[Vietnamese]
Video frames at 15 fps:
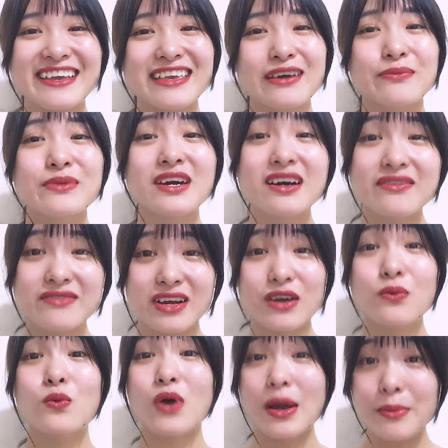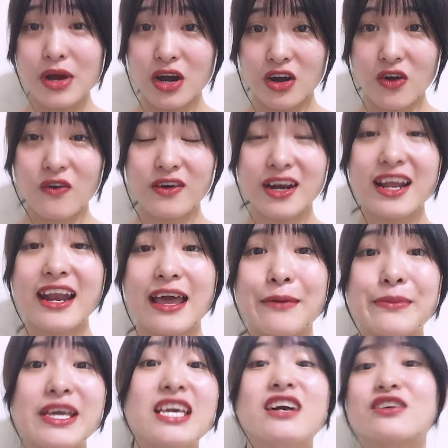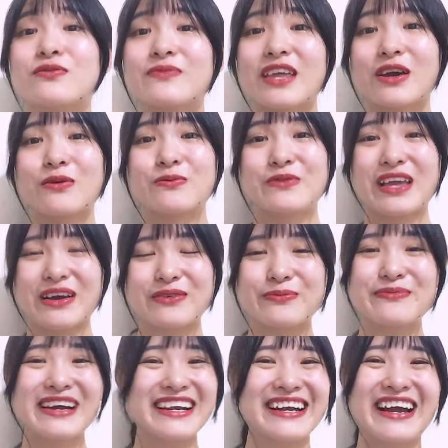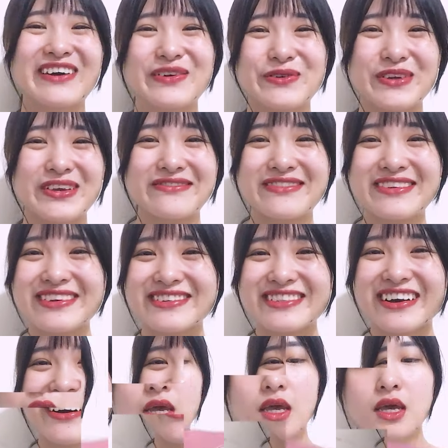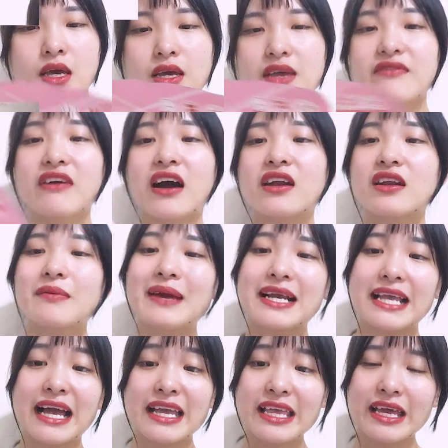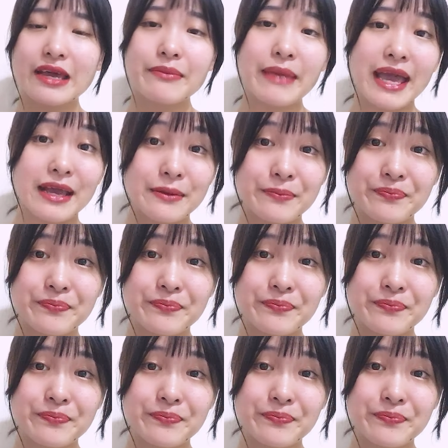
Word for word: để giảm cân và lúc quá bận rộn, nên là bây giờ chúng ta cùng nhau bắt đầu review thôi. Cái vỏ nó bằng đá nha các bạn,